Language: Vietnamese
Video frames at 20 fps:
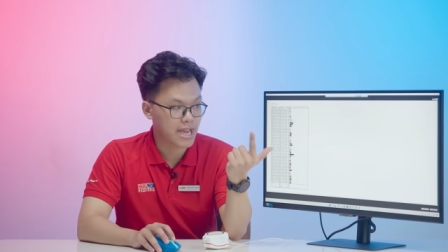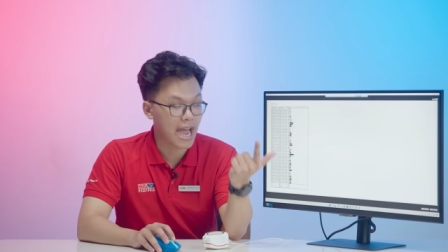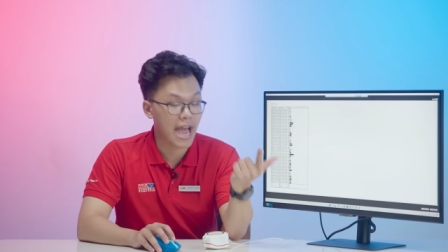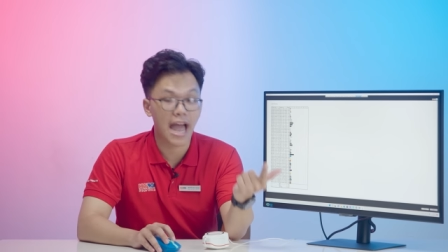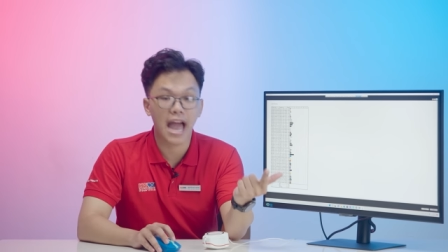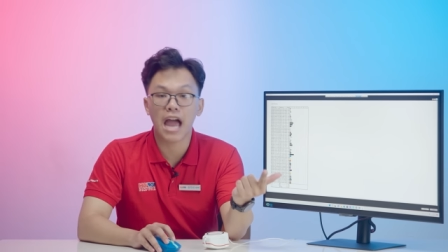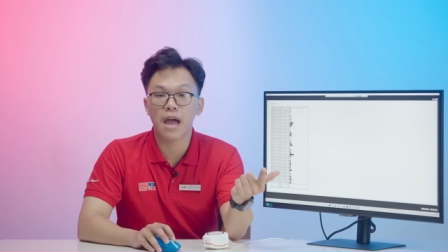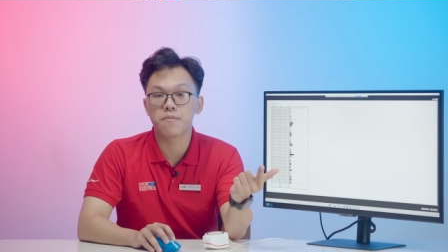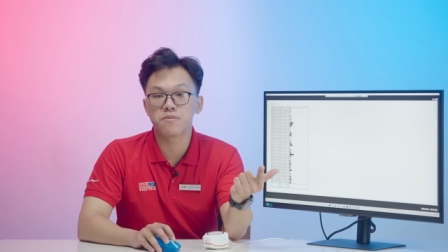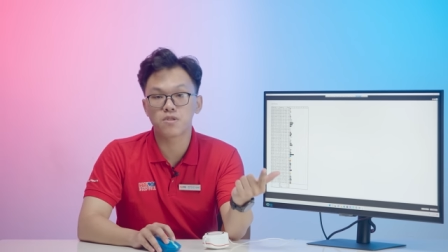cả
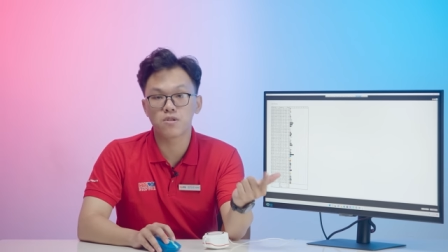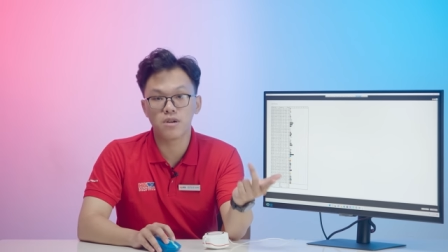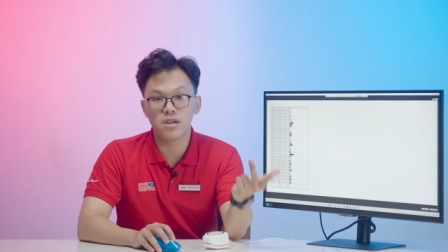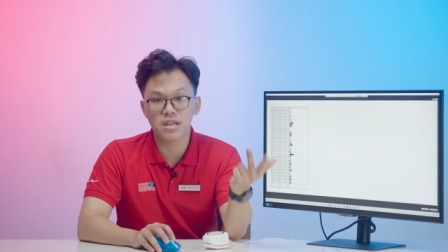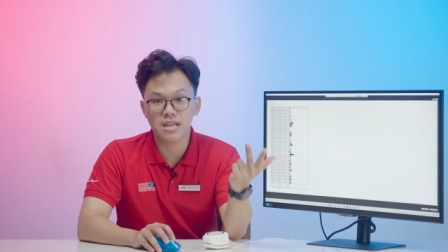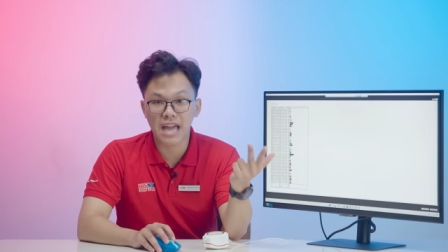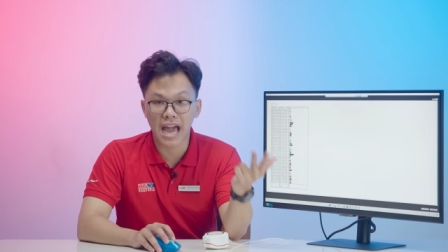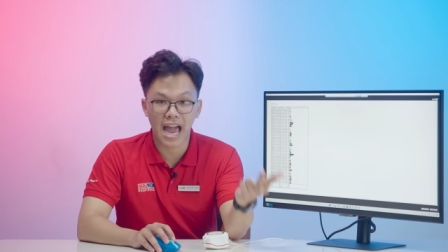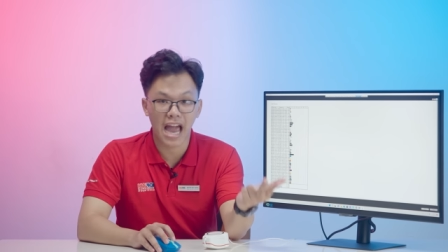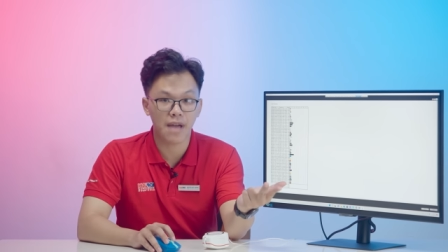hai mươi tư
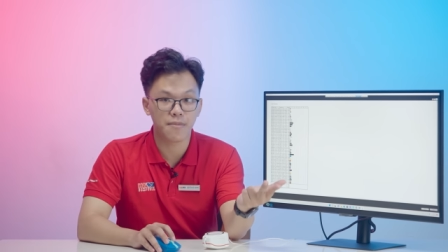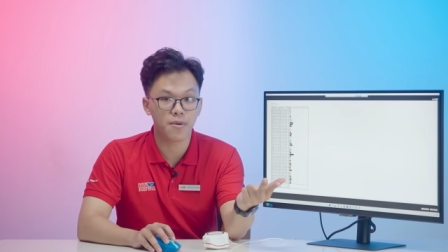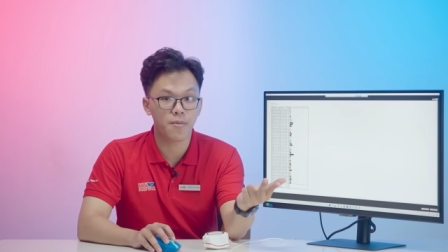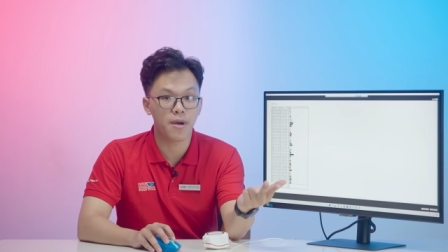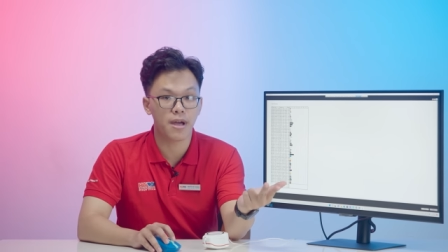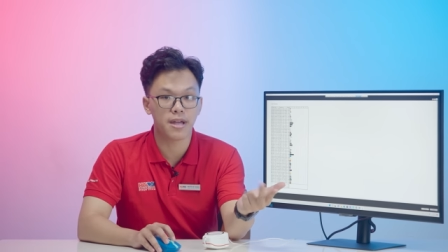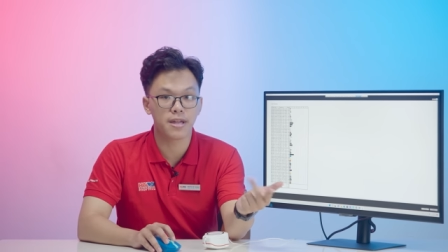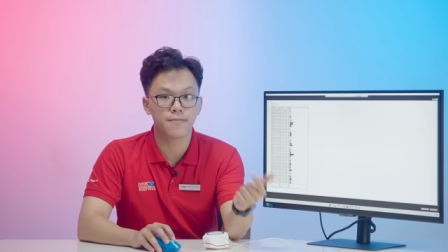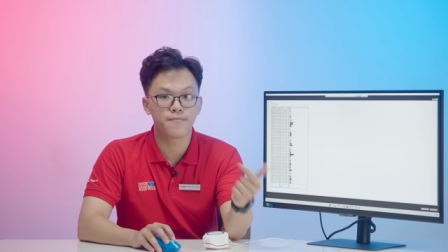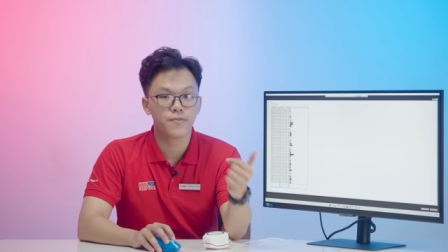inch, cả hai mươi
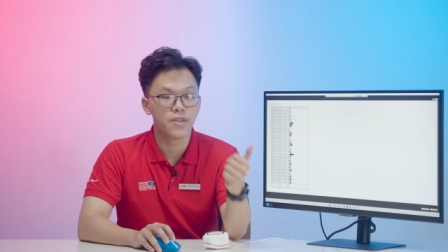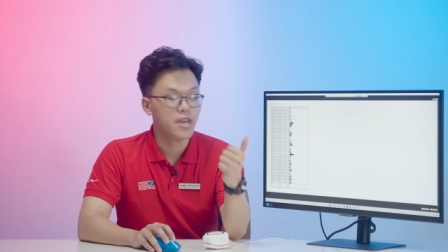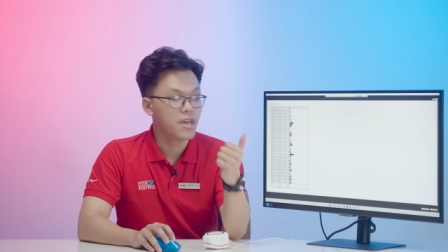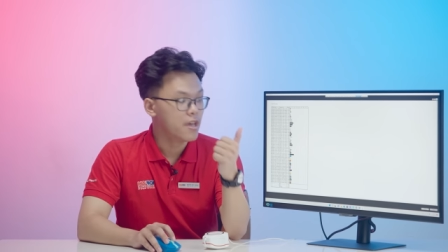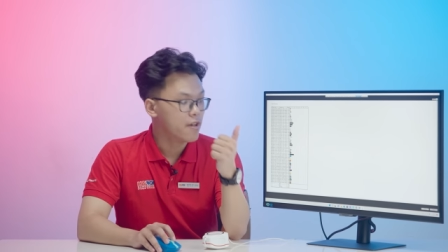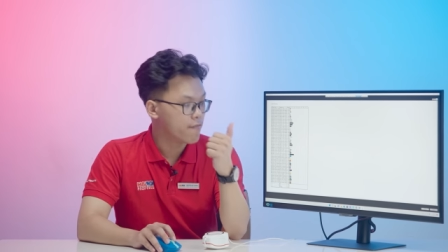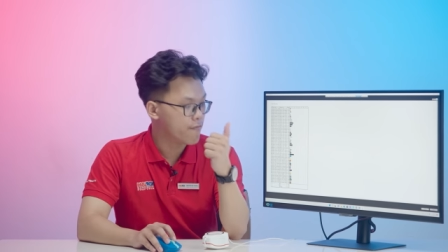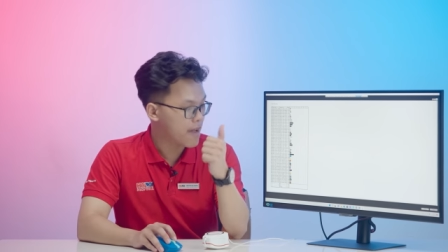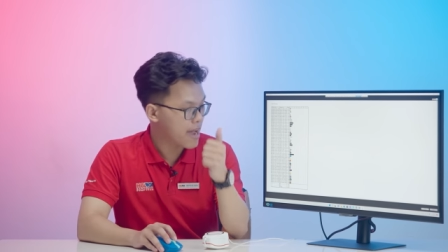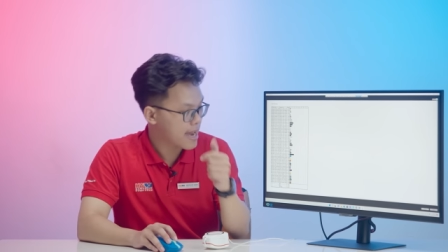bảy inch.
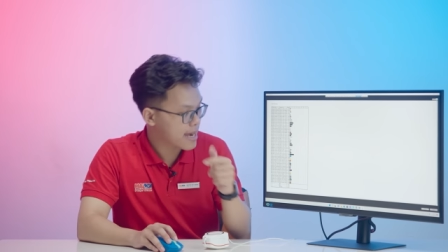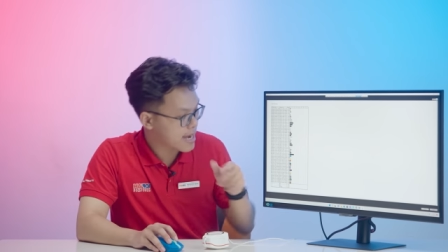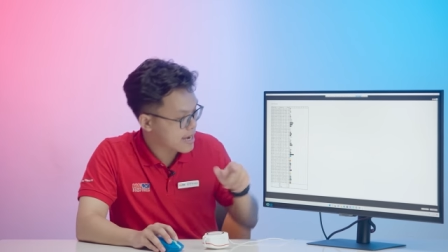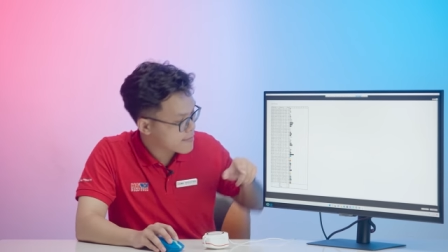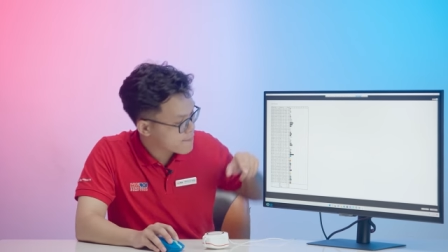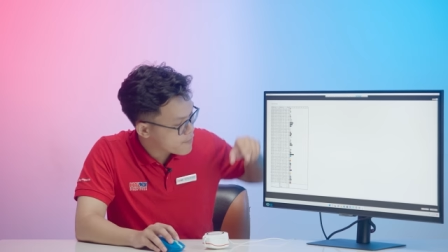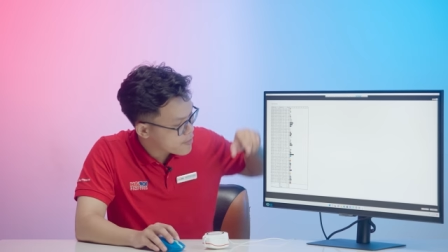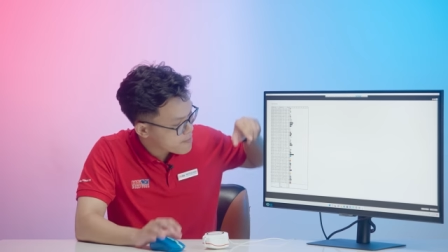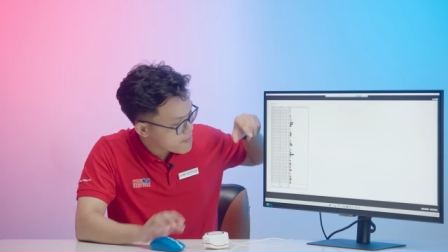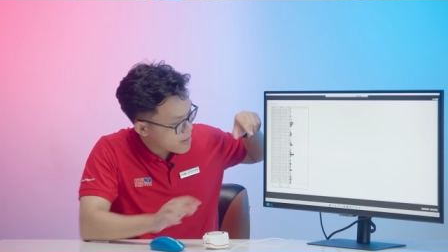Và
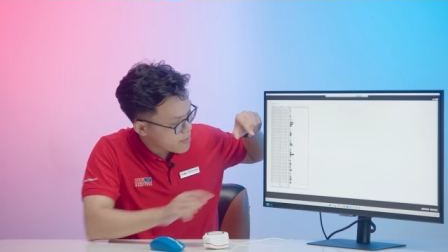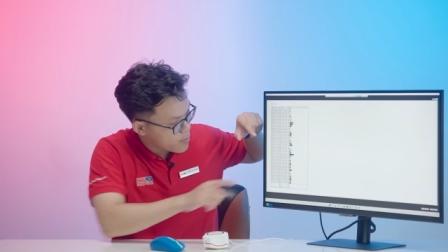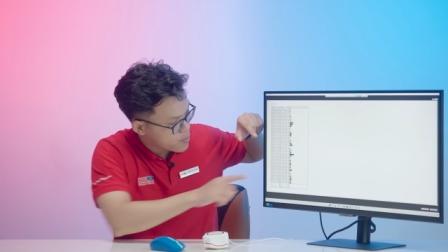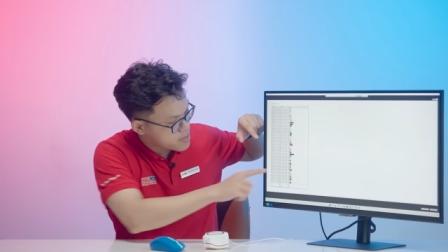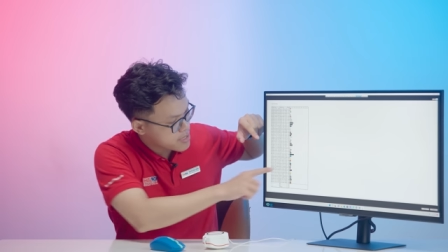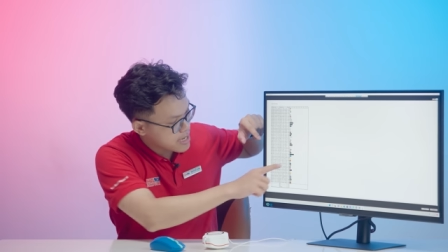cái phiên bản màu